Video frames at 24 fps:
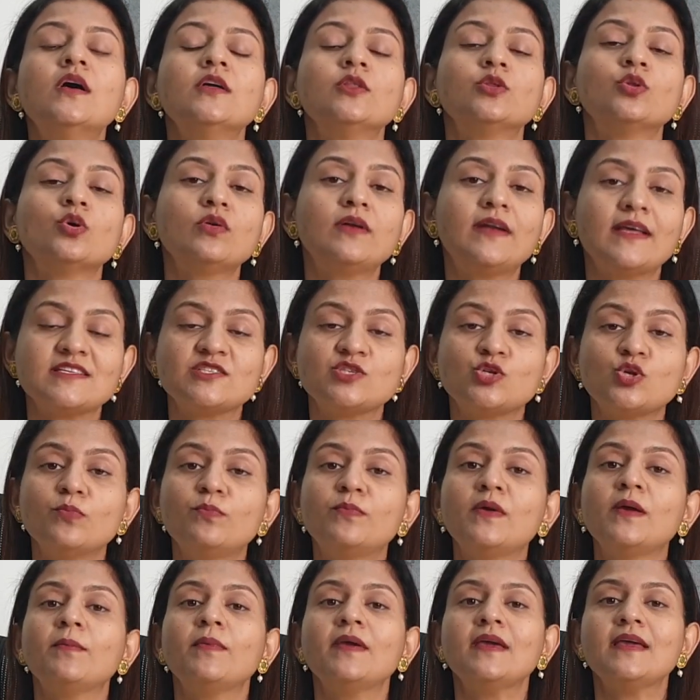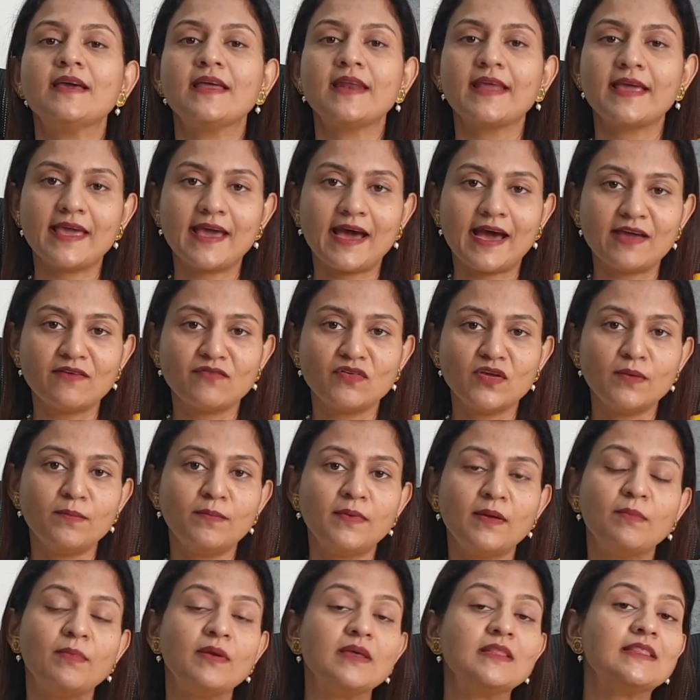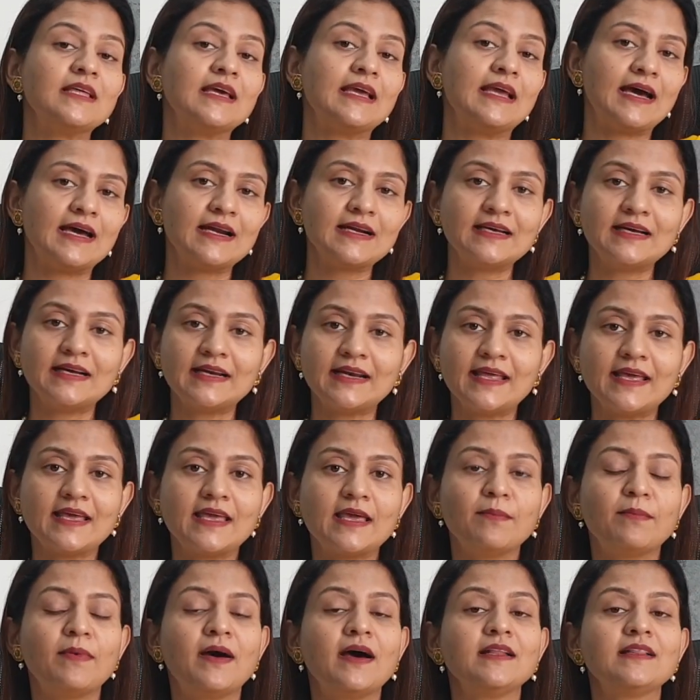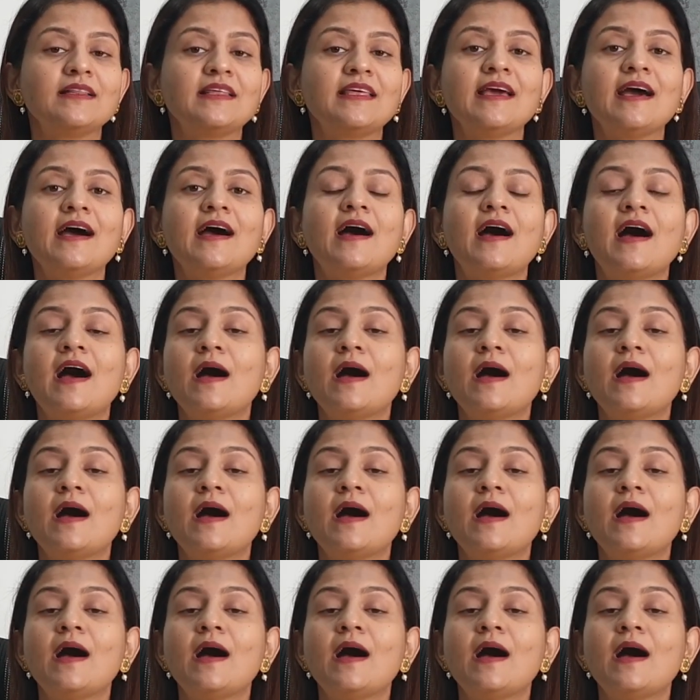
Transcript: तो टेस्टिव बेबी यानी कि आई बेबी तैयार करने के बाद क्या